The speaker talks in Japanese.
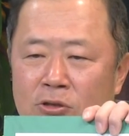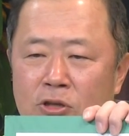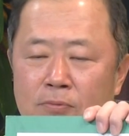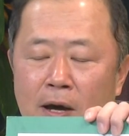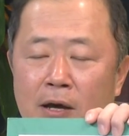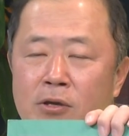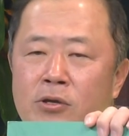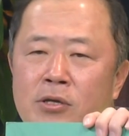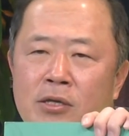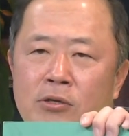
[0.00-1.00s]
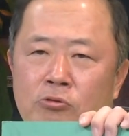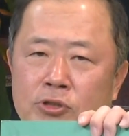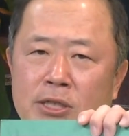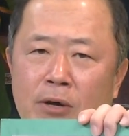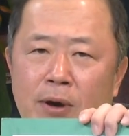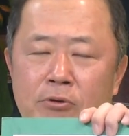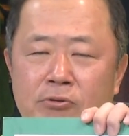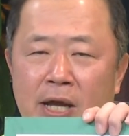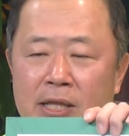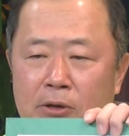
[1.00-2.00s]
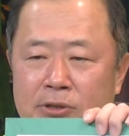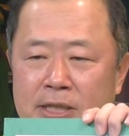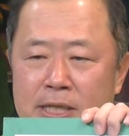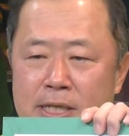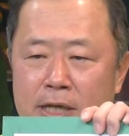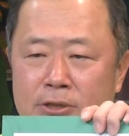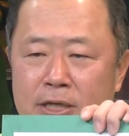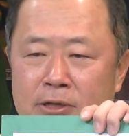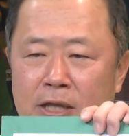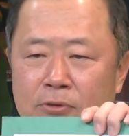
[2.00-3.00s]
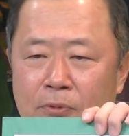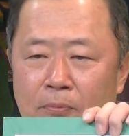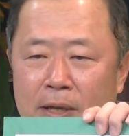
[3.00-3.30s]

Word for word: 例えばロシアはウクライナを侵略しているけれども、